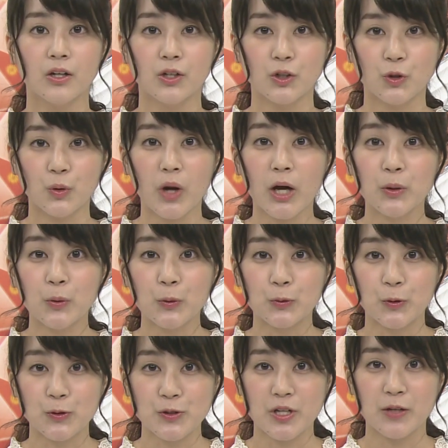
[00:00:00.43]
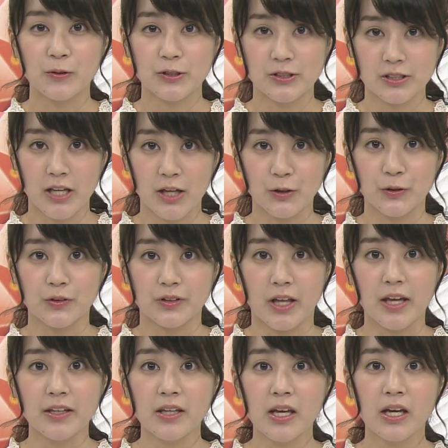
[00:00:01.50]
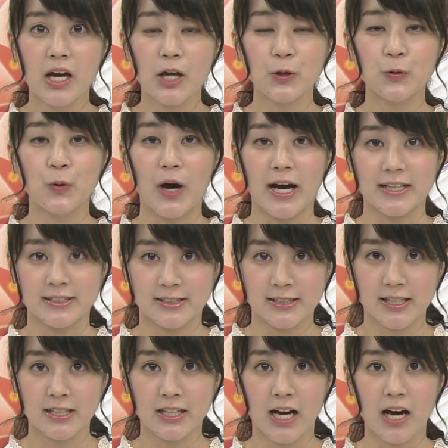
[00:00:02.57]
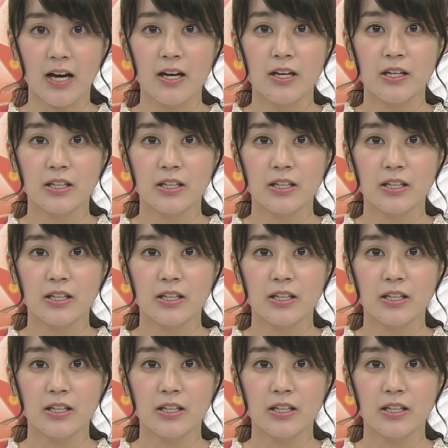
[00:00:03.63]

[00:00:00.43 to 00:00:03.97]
初夏の訪れを告げる天然鮎の初競りが